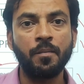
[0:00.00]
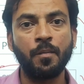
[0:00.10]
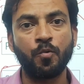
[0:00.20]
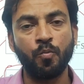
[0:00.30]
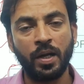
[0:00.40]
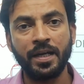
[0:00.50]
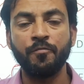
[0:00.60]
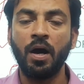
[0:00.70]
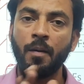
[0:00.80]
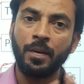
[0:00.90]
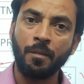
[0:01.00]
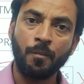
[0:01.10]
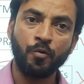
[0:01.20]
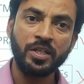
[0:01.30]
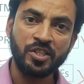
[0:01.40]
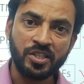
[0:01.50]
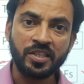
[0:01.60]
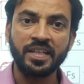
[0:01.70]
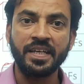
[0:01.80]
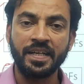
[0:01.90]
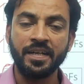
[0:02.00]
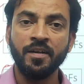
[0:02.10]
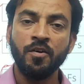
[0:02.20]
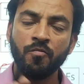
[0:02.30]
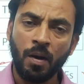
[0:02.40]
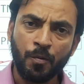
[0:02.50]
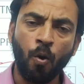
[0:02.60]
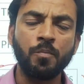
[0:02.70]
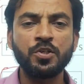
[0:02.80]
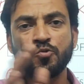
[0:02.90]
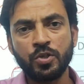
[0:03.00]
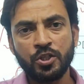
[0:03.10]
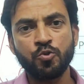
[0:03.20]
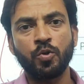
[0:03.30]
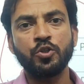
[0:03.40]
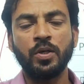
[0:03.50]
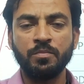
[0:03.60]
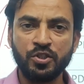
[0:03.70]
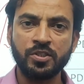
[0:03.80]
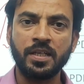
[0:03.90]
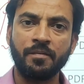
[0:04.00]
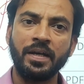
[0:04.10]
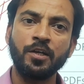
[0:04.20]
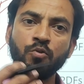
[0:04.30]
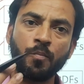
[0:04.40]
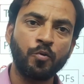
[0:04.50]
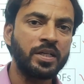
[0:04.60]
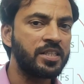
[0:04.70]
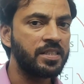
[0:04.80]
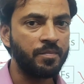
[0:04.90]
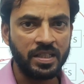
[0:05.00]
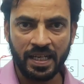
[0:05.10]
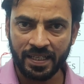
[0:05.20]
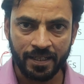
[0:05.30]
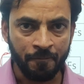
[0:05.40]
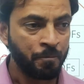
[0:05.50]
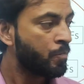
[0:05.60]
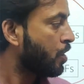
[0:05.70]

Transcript: भी हम आपको बुलाएंगे वहां पर हम आपको ये चीज़ें दे देंगे वहां पे और भी स्टूडेंट्स होंगे जो एडमिशन करवाएंगे तो आपको ये चीज़ें मिल जाएंगी